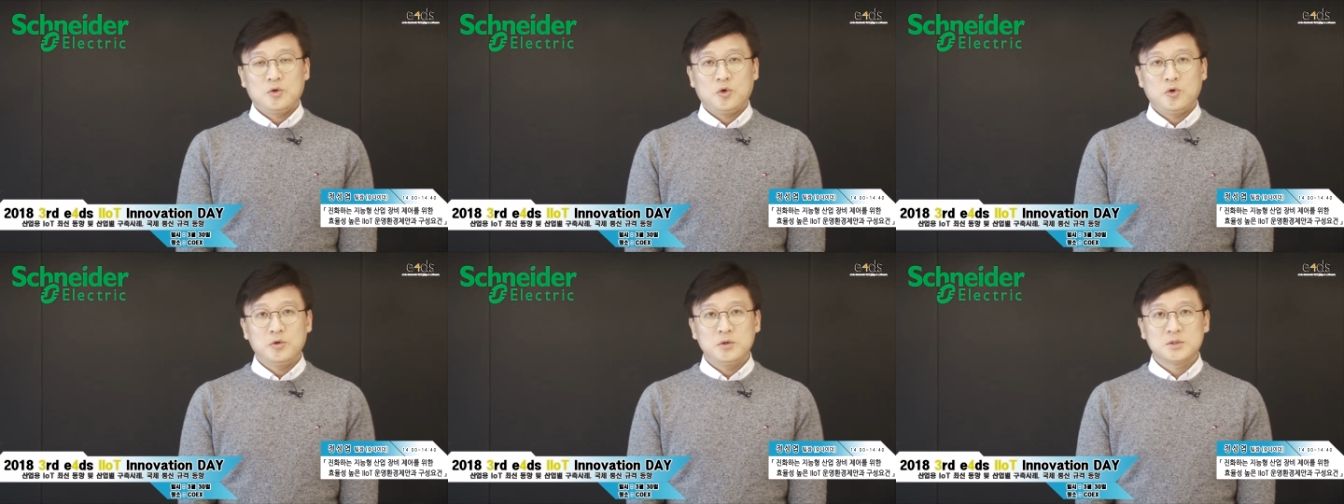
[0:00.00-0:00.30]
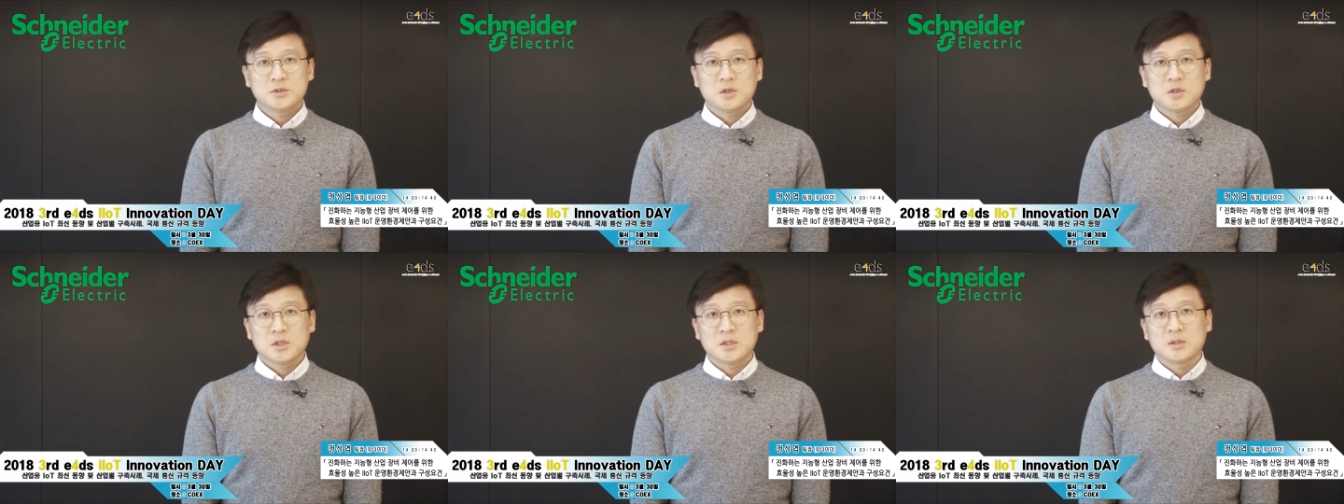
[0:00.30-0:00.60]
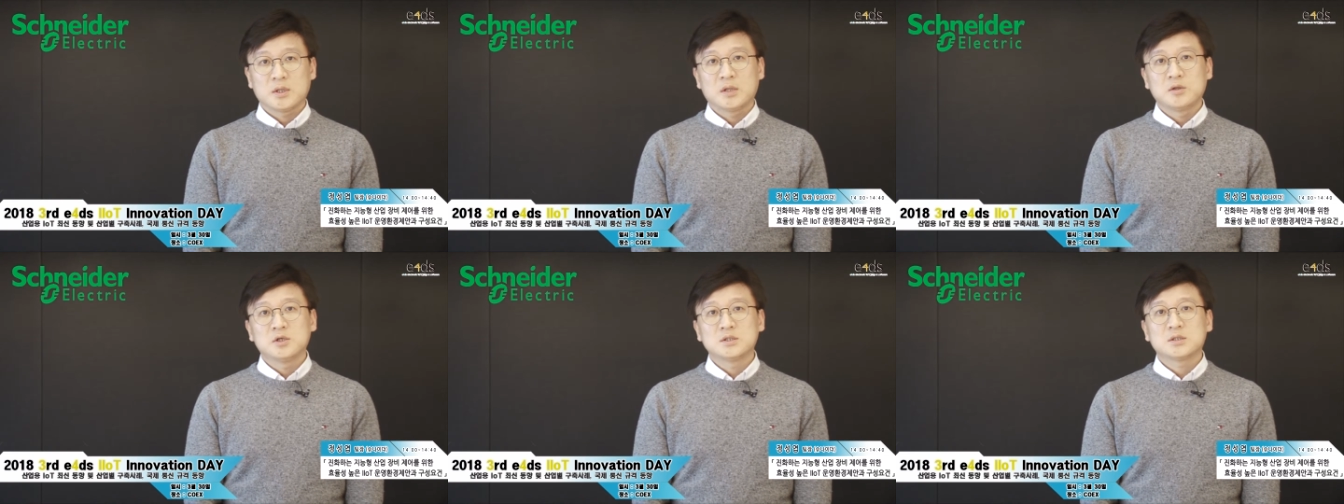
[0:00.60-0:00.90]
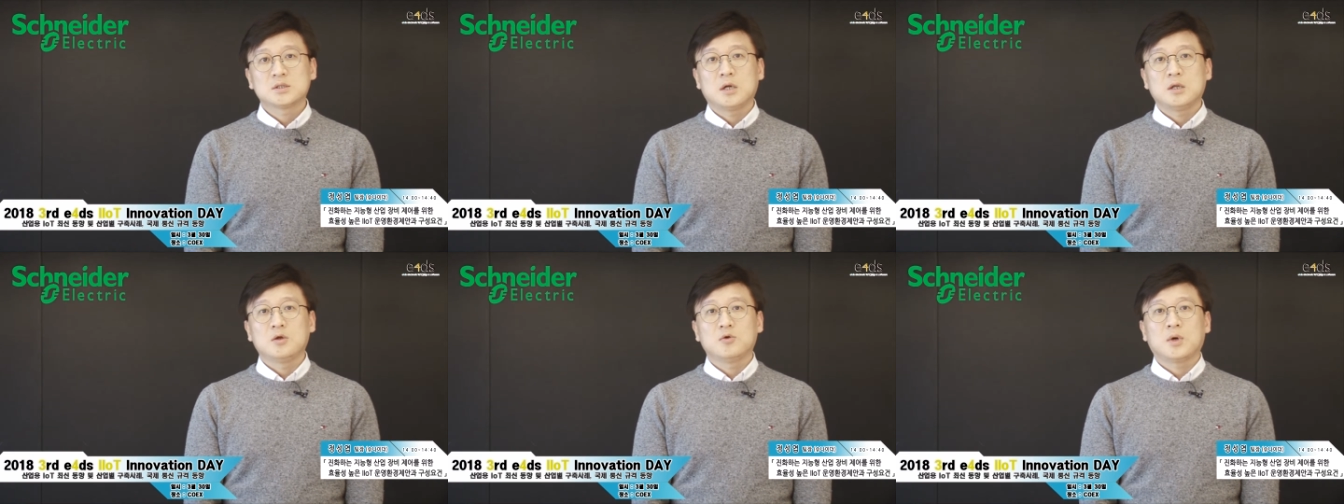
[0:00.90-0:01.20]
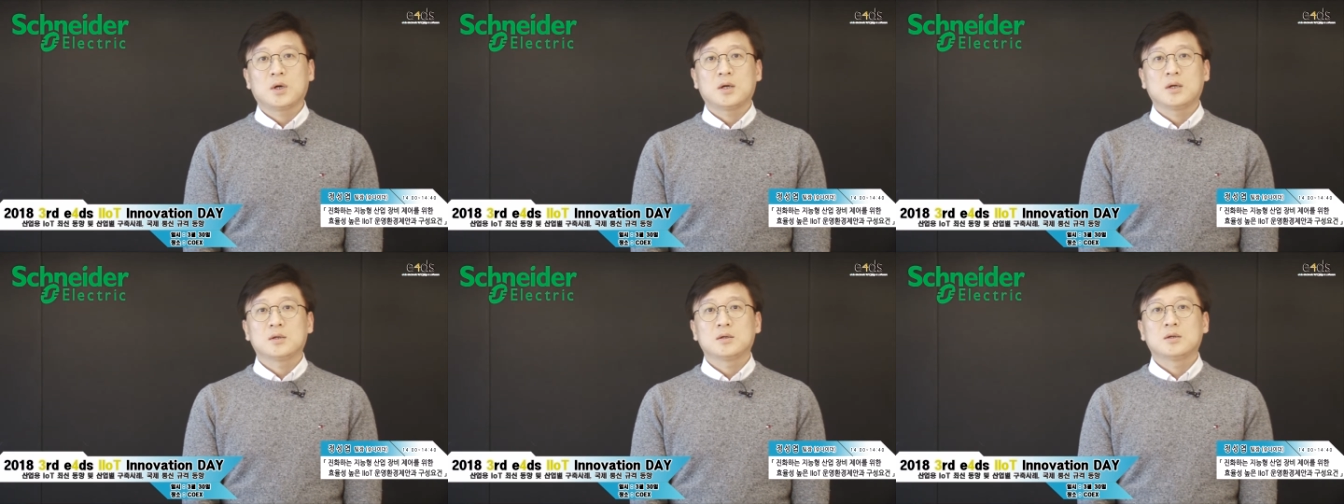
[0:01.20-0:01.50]
효율적인 에너지
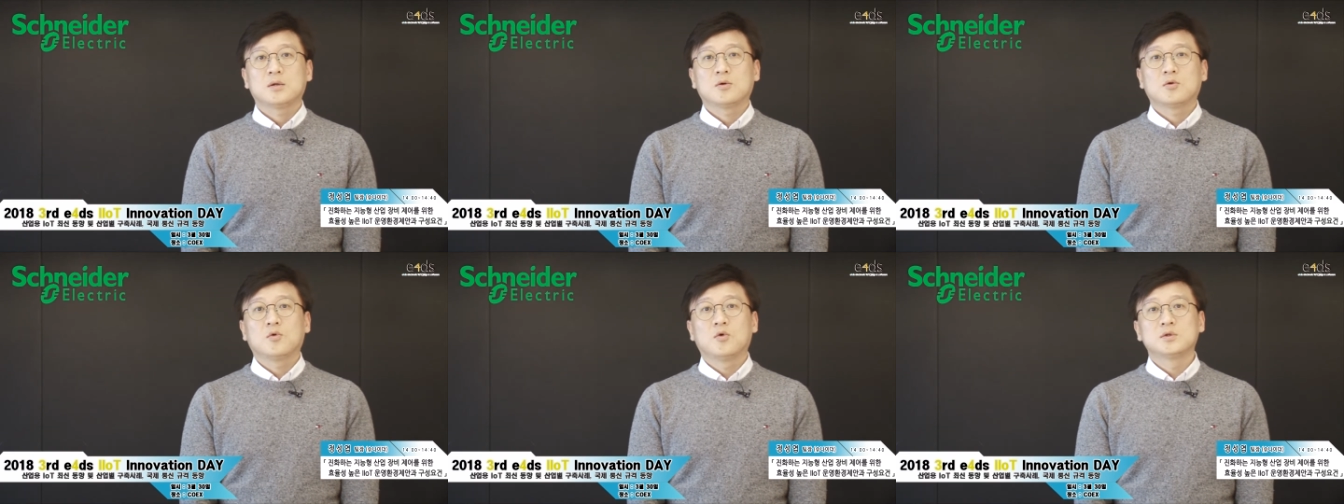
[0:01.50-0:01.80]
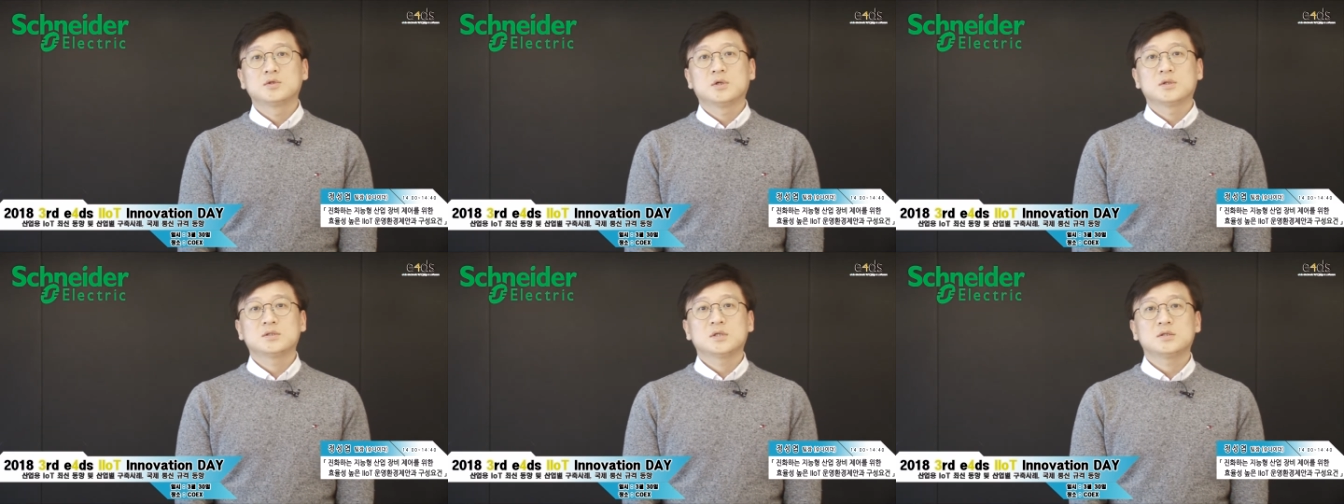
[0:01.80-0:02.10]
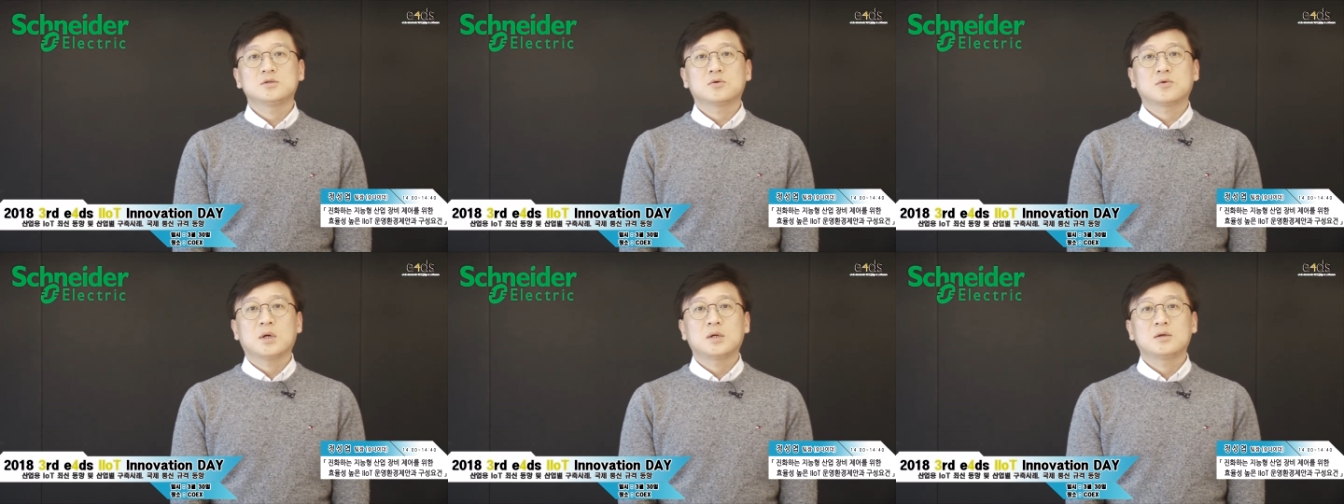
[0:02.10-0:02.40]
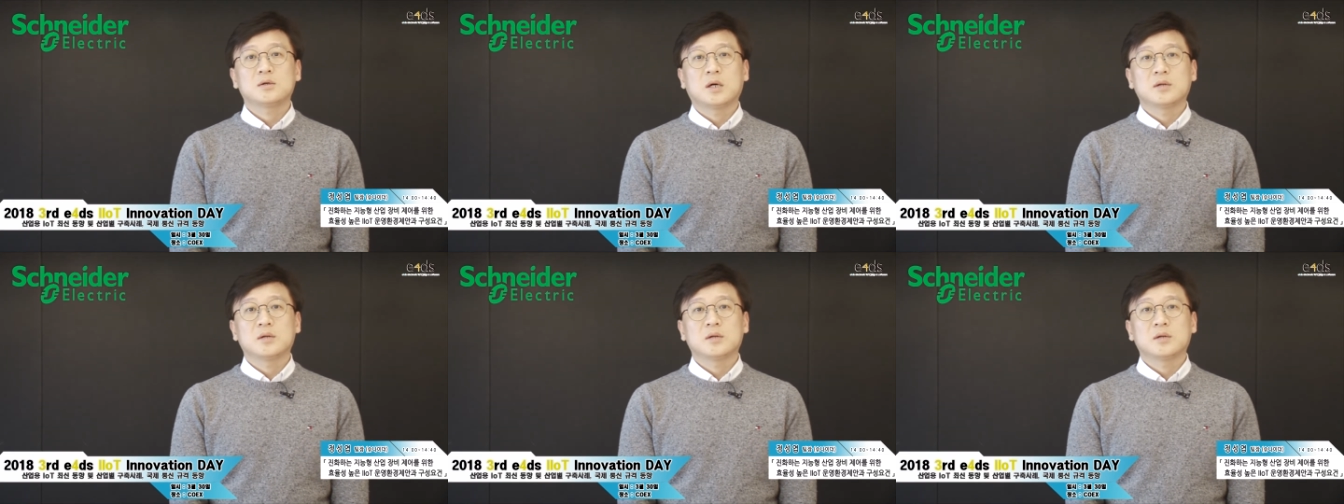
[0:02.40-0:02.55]
관리와 공정 최적화를